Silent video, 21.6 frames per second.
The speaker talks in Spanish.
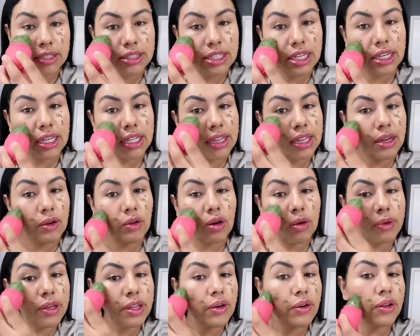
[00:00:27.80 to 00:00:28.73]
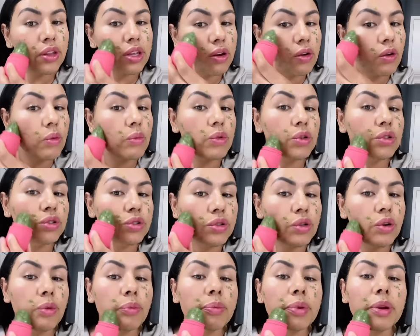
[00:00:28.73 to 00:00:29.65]
Ya aquí tengo el video de cómo
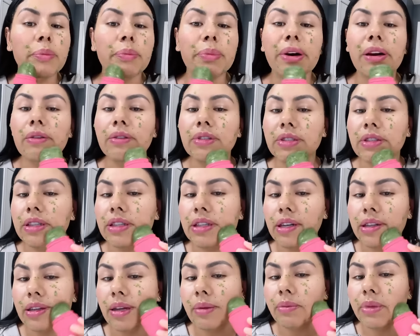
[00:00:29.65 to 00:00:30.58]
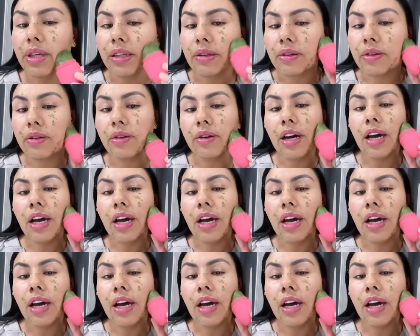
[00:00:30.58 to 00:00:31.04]
yo preparo este tratamiento,